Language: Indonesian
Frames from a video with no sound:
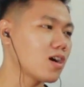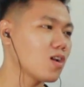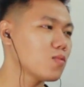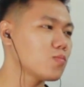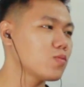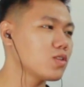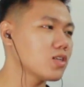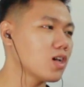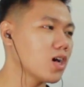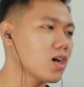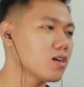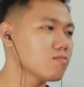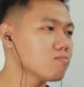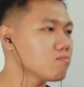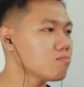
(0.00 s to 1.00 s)
kalau punya
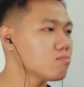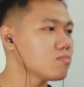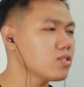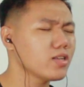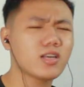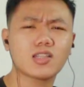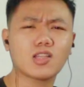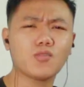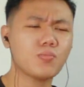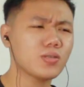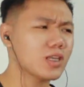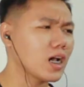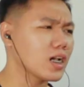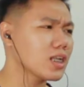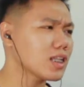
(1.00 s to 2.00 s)
ini nggak tahu
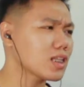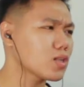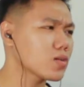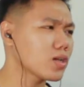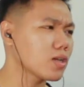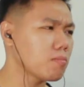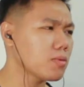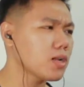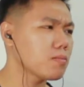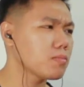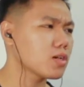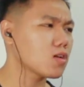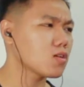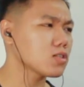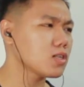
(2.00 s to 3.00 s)
penyakit atau kayak gimana ya
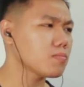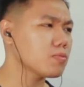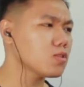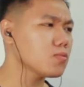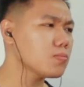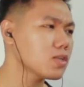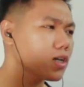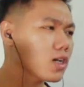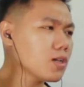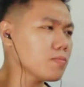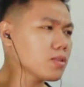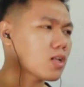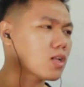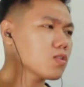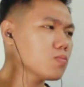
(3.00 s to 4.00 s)
mikroslip itu penyakit
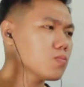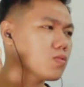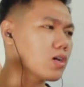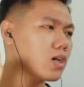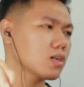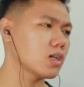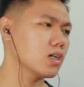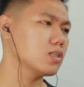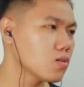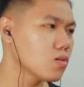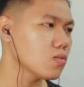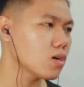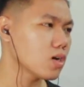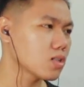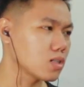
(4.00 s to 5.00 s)
atau bukan gue
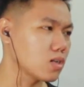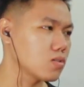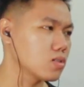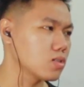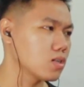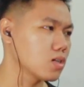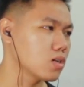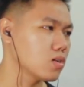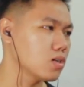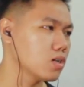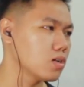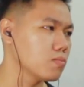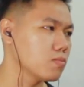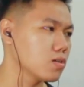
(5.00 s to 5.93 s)
kurang tahu sih kalau dari